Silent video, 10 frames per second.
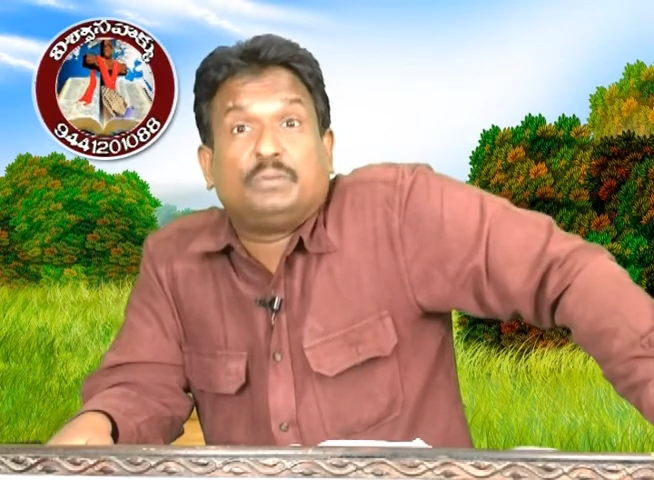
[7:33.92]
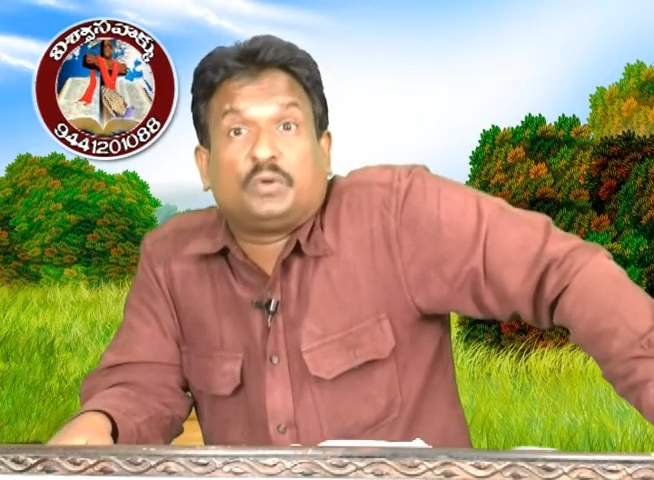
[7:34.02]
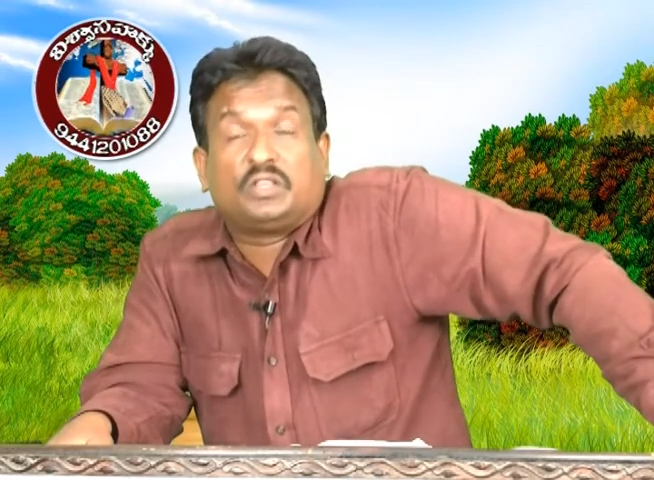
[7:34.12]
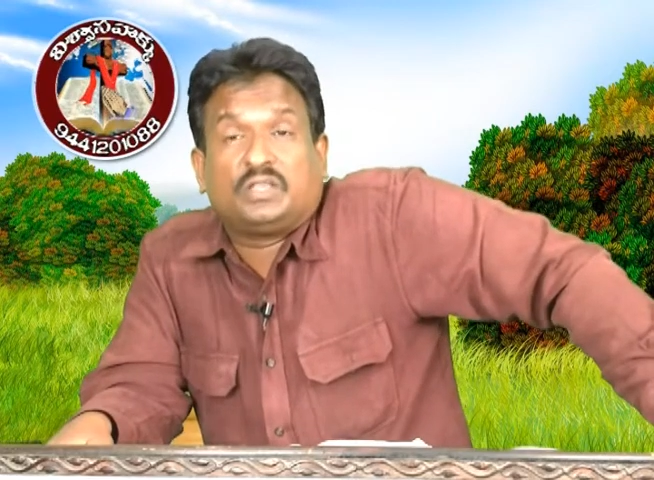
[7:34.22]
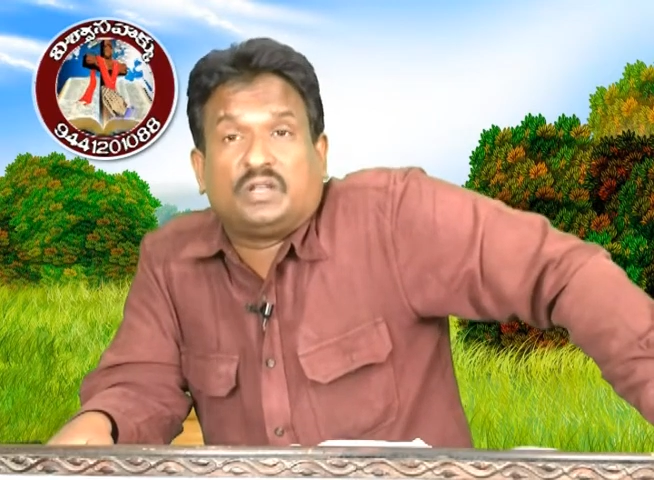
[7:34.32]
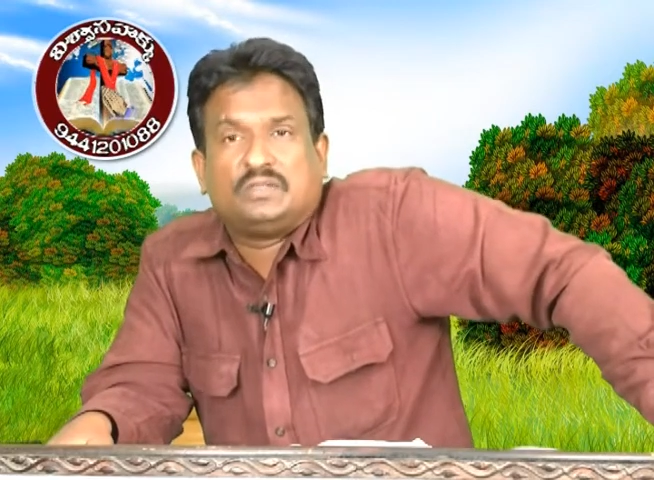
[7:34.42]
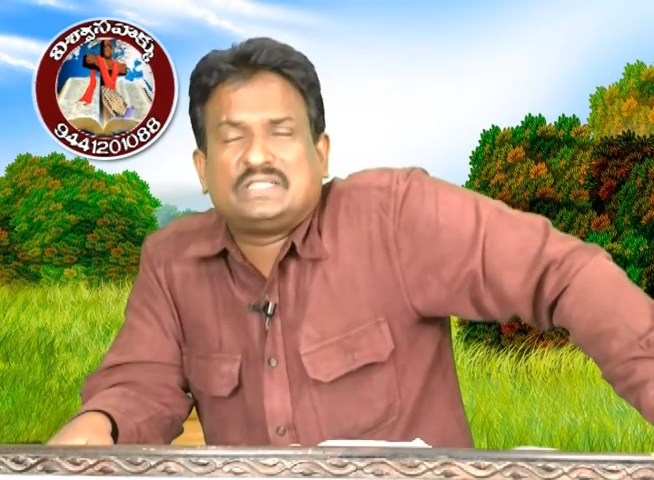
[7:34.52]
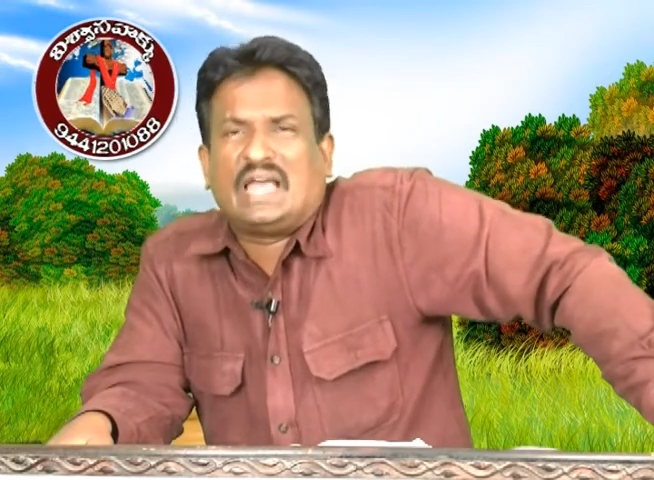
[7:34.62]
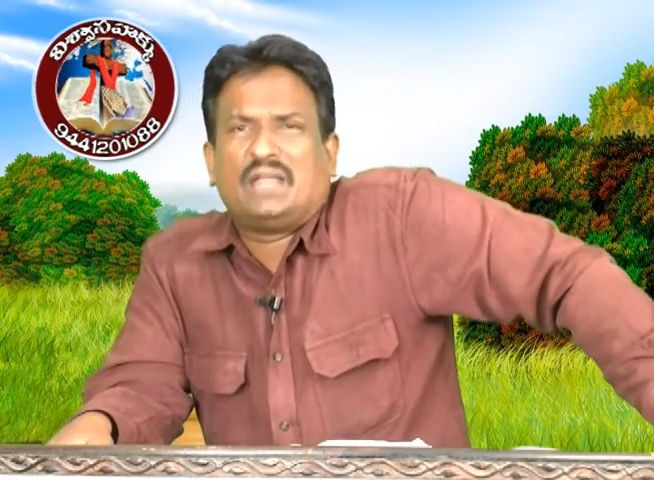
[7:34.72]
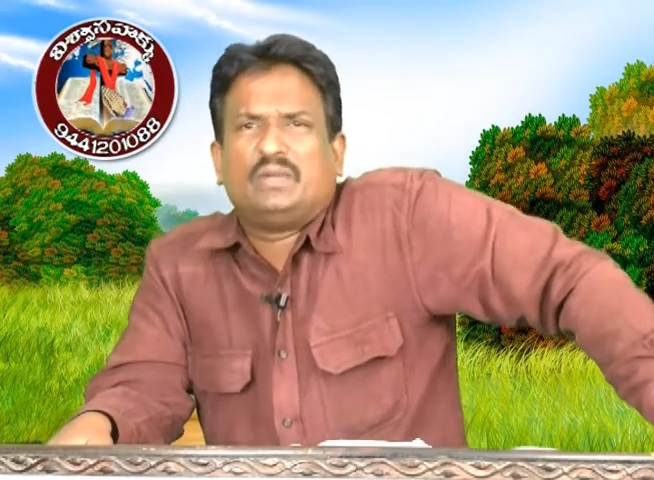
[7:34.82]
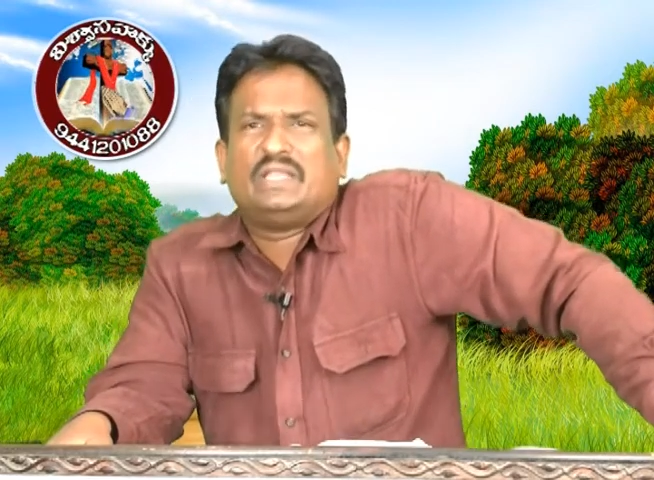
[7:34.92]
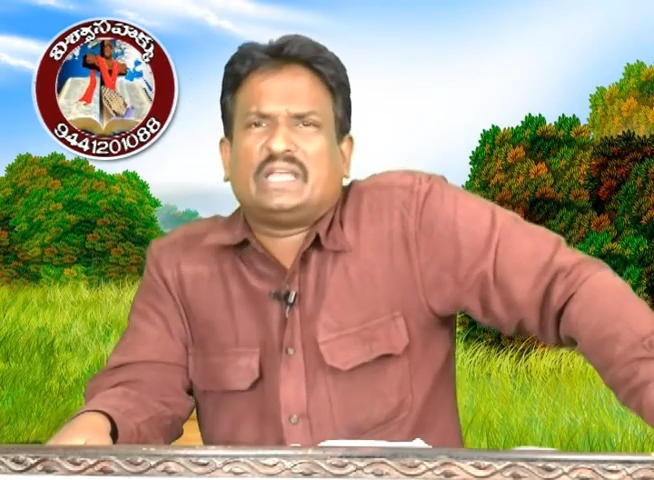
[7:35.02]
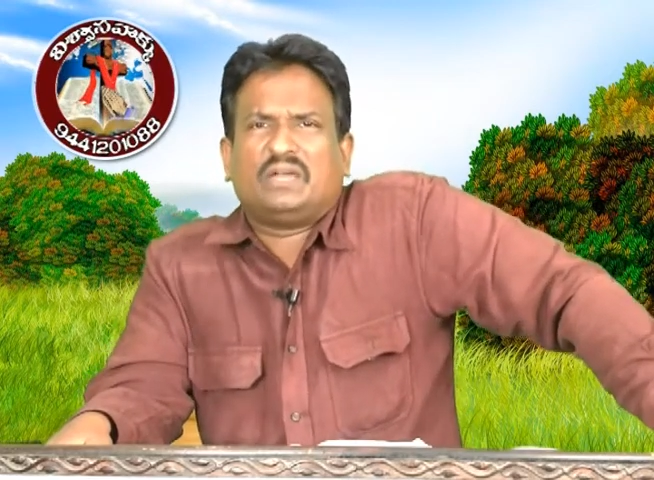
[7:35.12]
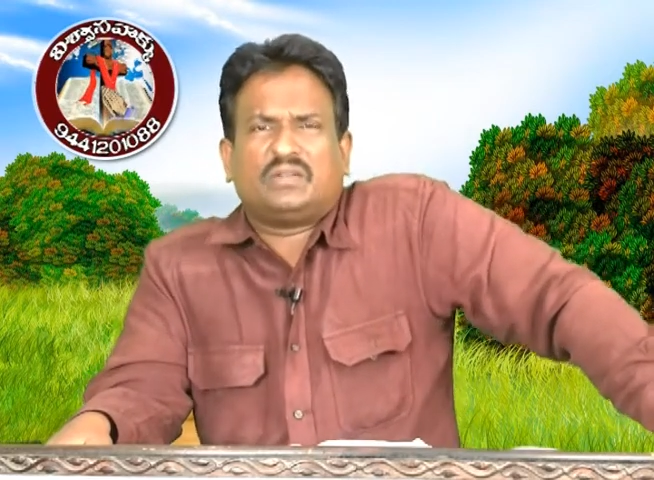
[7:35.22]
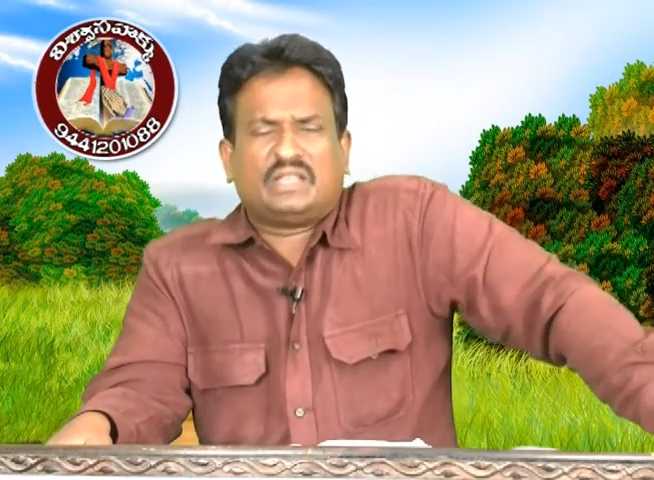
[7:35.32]
పడుతున్నావు
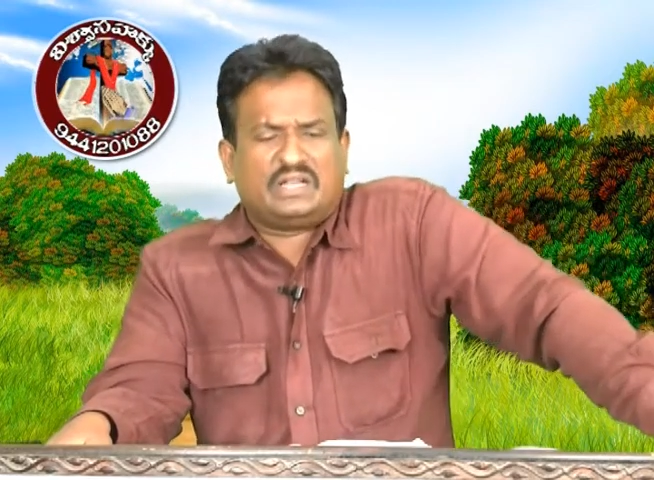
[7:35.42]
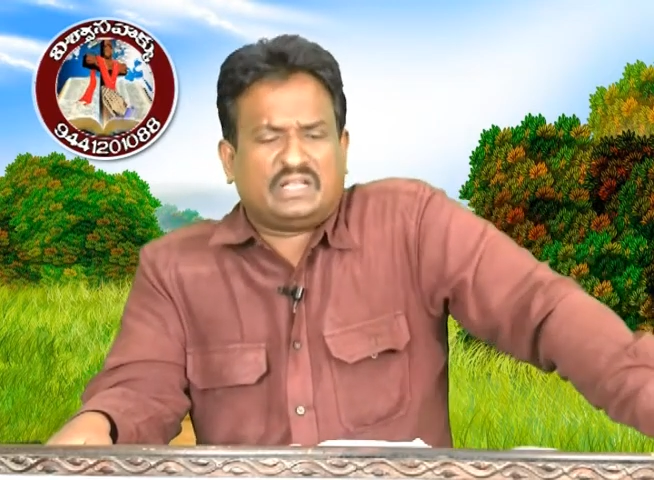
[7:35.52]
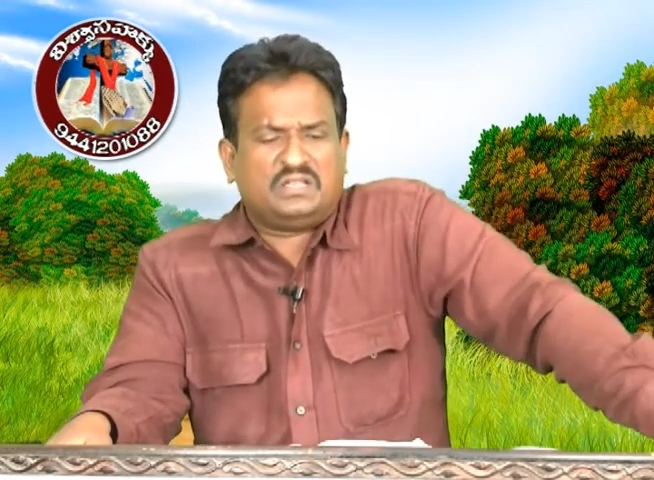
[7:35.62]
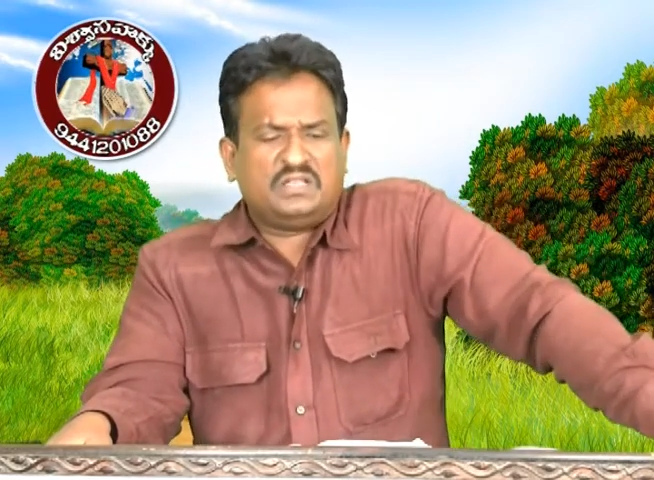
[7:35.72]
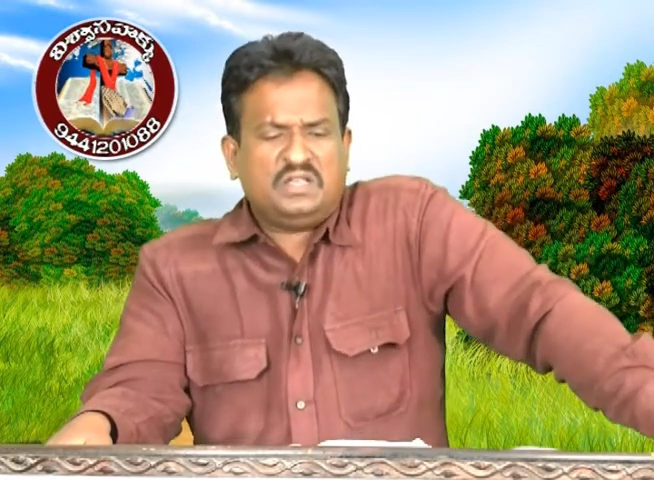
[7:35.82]
చాలామందికి ఏమంటుందంటే